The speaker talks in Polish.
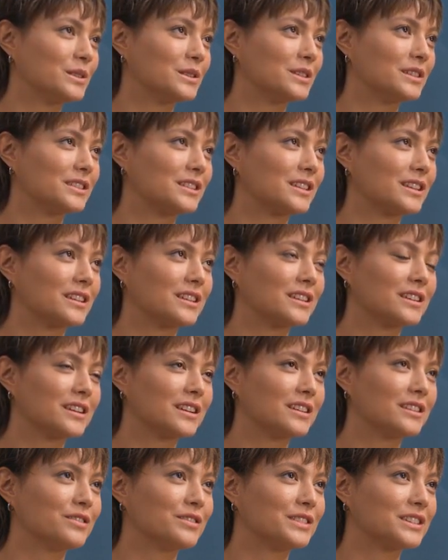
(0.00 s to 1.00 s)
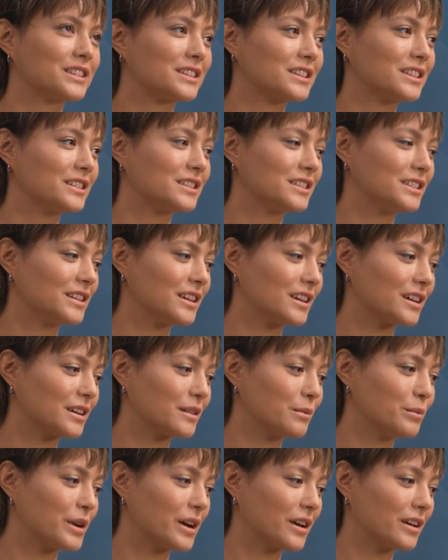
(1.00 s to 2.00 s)
jest takie nagranie w internecie,
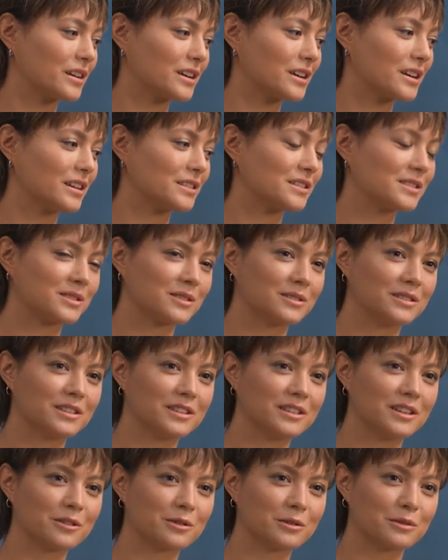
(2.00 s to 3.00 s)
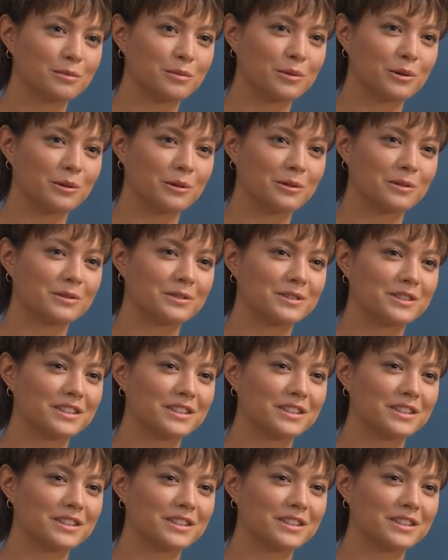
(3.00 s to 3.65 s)
jak Brian Cranston i Aaron Paul